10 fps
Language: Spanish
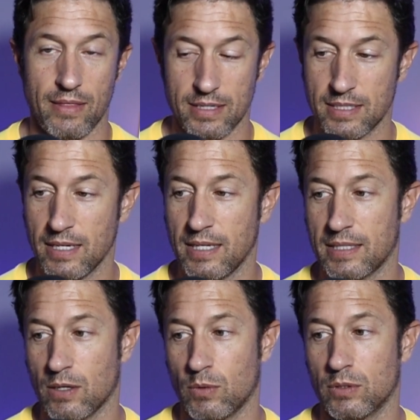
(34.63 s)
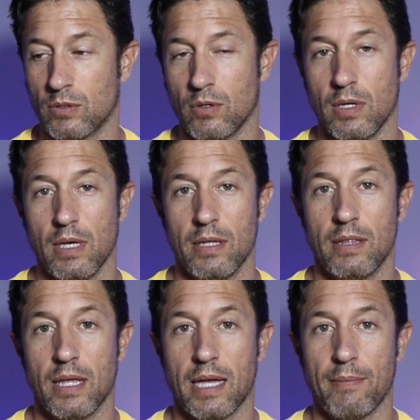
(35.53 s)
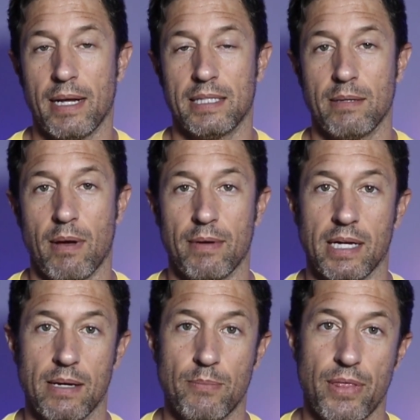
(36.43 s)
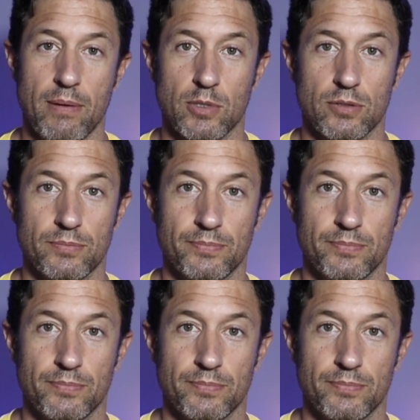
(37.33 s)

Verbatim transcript: Enseguida te cuento de qué va el tema. Venga, empezamos.